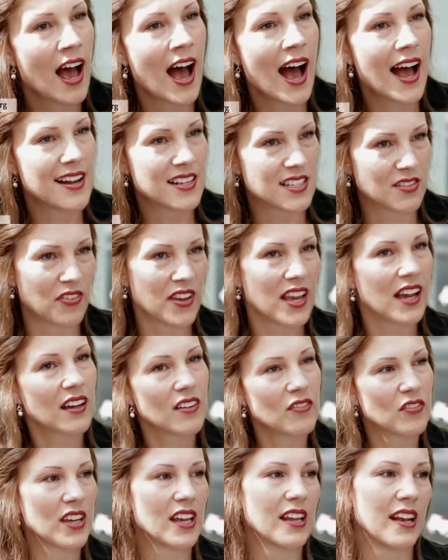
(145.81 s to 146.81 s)
als
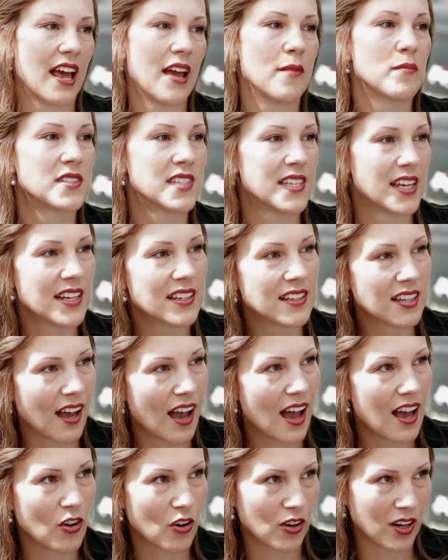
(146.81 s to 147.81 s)
wären wir in einem
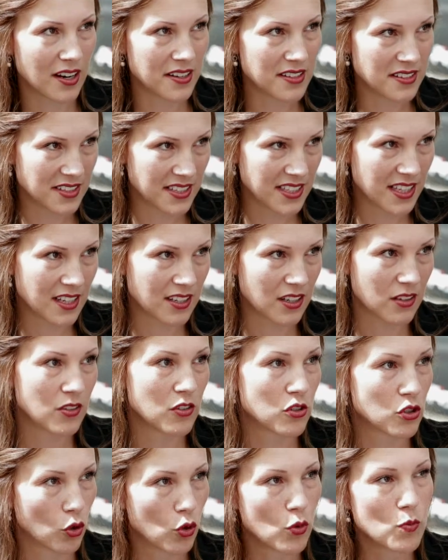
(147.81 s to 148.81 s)
zentral organisierten
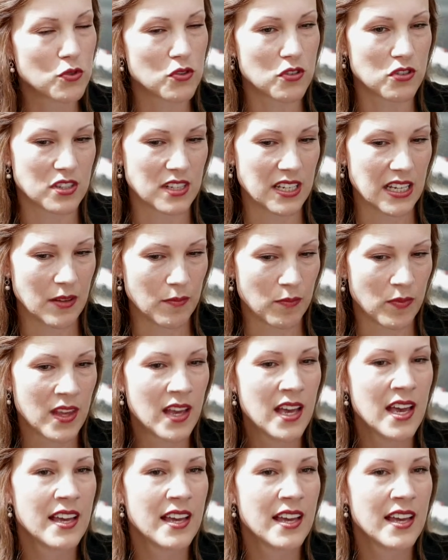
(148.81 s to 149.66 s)
Stromsystem.